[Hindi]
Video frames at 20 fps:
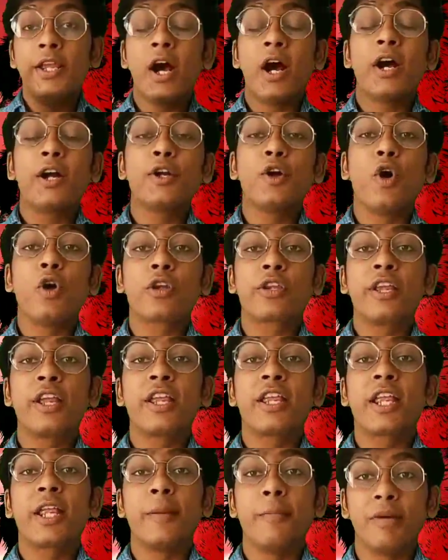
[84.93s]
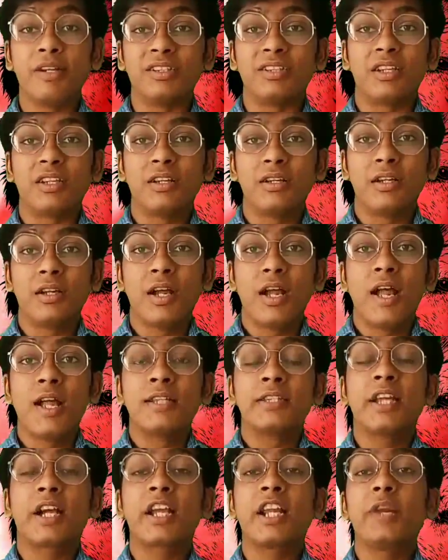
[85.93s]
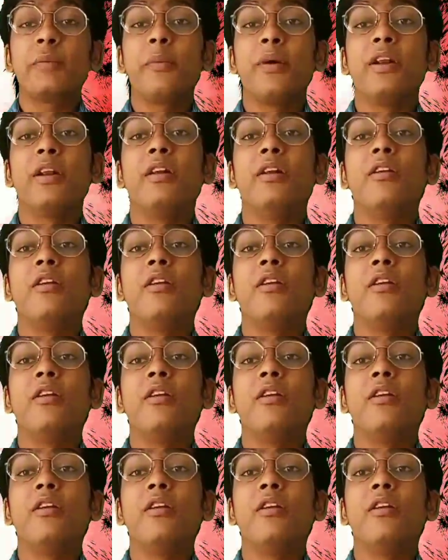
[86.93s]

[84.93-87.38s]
यह डॉग की कीमत तकरीबन